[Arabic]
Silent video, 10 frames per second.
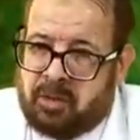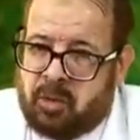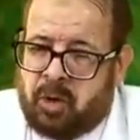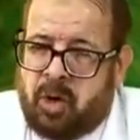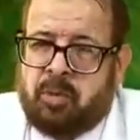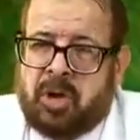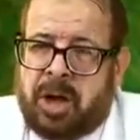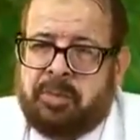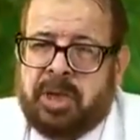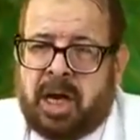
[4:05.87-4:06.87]
والام
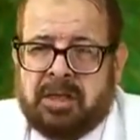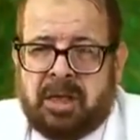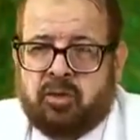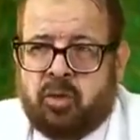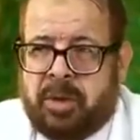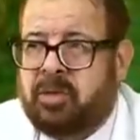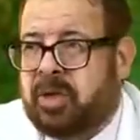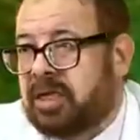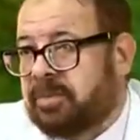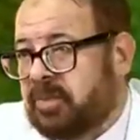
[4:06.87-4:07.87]
والاب يعيطوا بقى
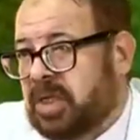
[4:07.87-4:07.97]
وكده